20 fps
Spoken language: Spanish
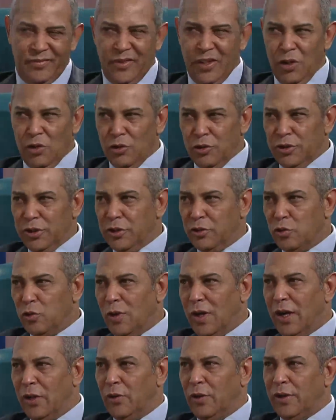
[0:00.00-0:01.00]

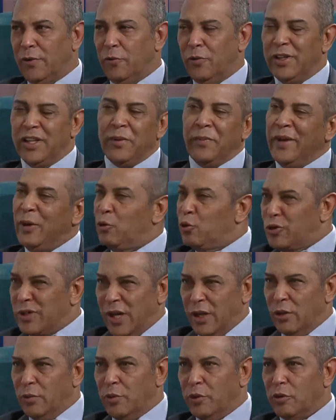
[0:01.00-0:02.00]
consensuado, que fue
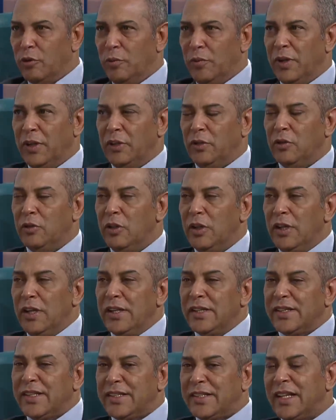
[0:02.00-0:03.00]
desmenuzado por completo,
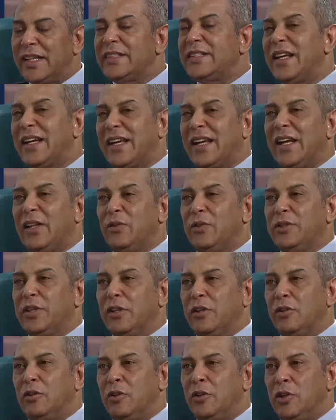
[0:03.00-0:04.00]
se están sacando ese
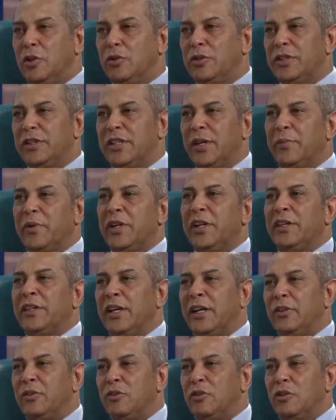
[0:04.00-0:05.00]
código y se están
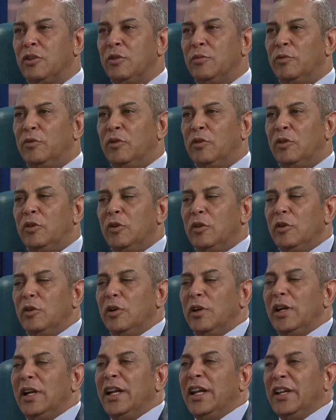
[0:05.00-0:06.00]
presentando como
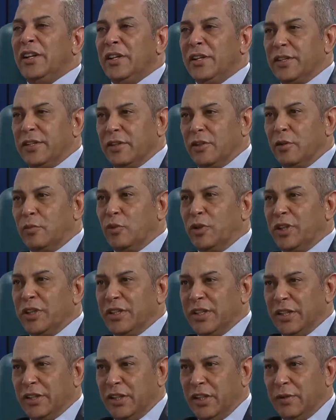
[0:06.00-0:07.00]
leyes, como
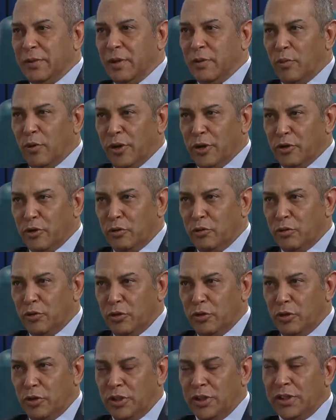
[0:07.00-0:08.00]
iniciativas, como
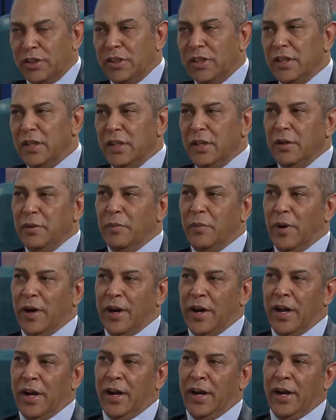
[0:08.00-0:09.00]
resoluciones
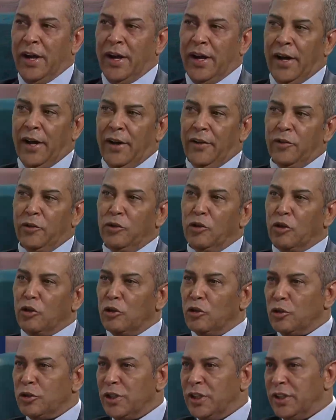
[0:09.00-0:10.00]
para no
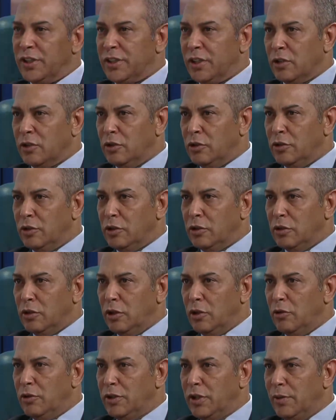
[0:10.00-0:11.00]
conocer ese código. Y
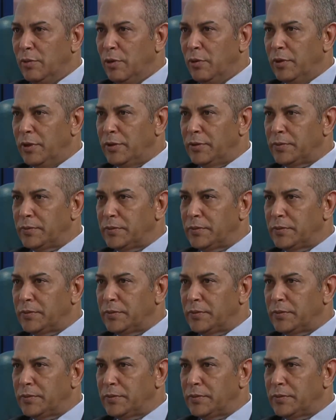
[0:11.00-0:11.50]
lo estamos viendo